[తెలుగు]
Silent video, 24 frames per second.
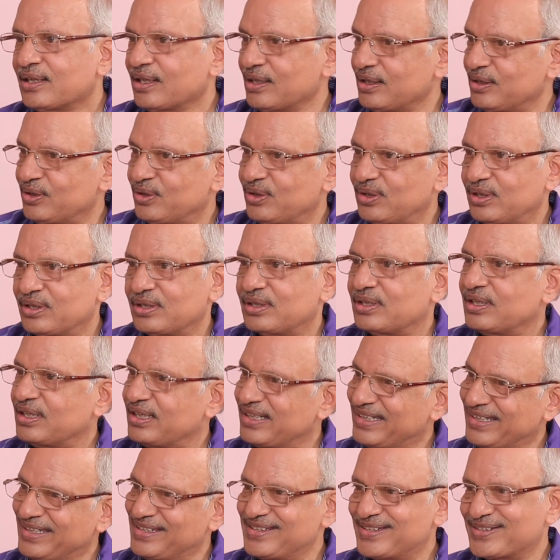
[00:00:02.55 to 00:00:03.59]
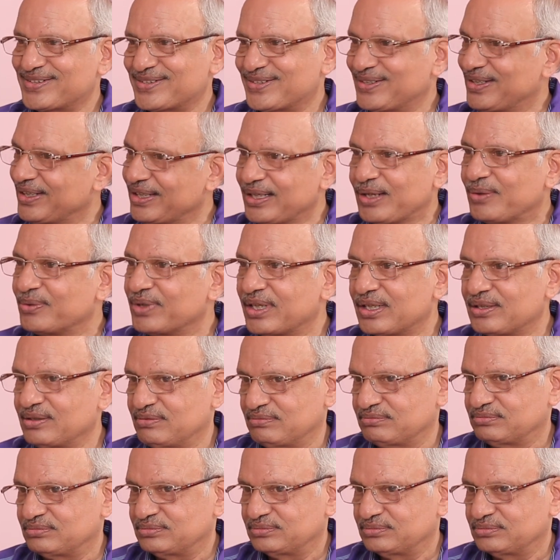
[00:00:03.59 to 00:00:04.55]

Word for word: హలో ఏం చేస్తున్నా ఇలా ఉండదు